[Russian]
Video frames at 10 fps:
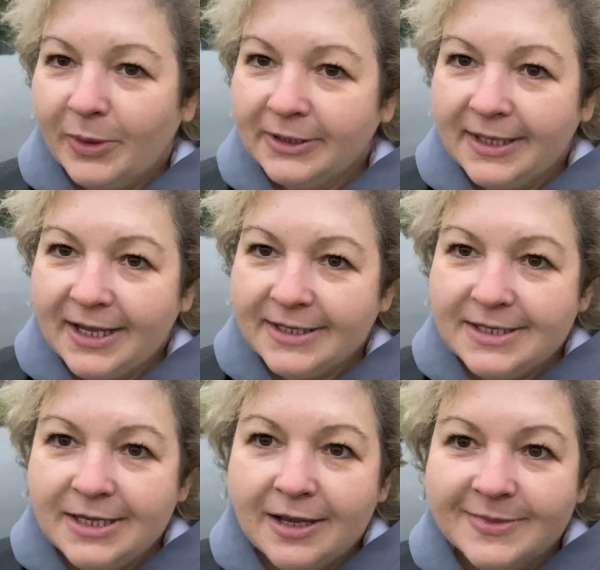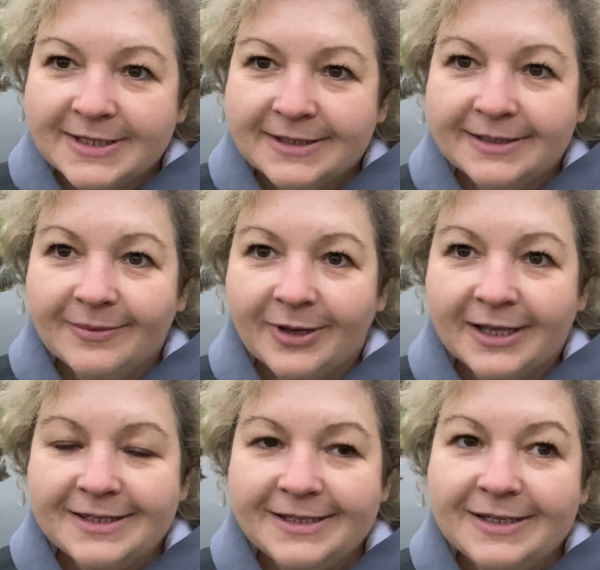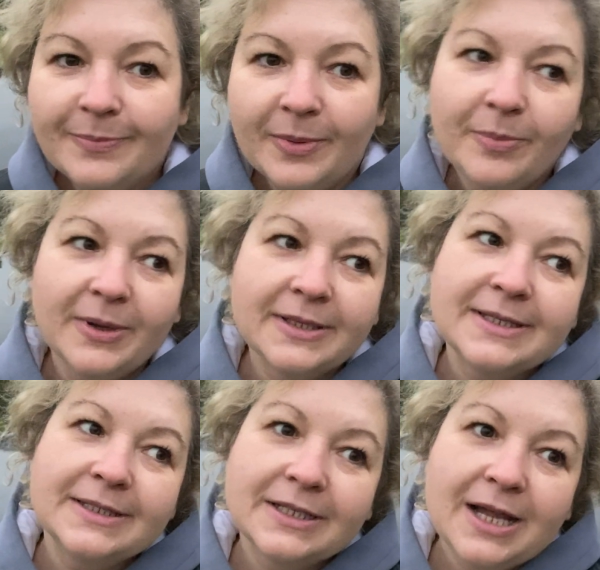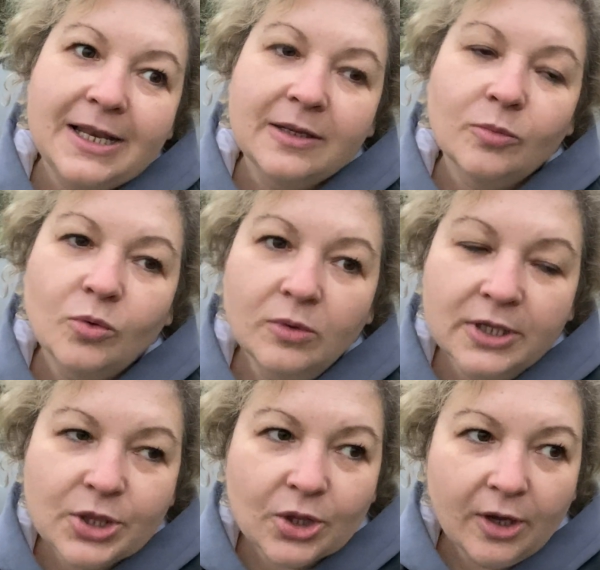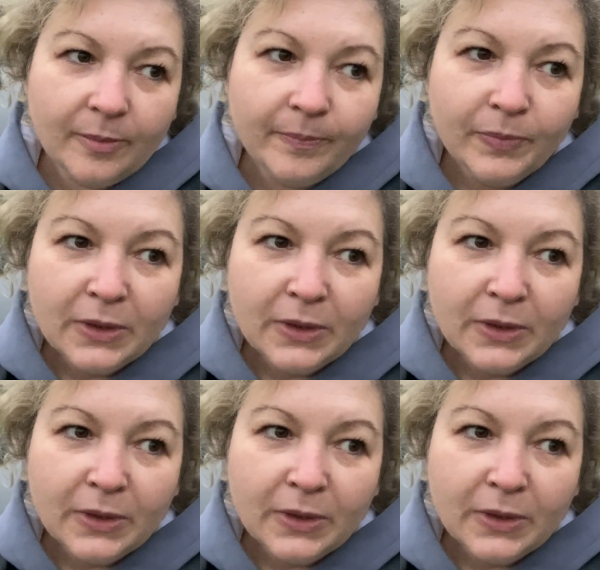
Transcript: полтора дня мы с сыном ходили по, по центральным улочкам.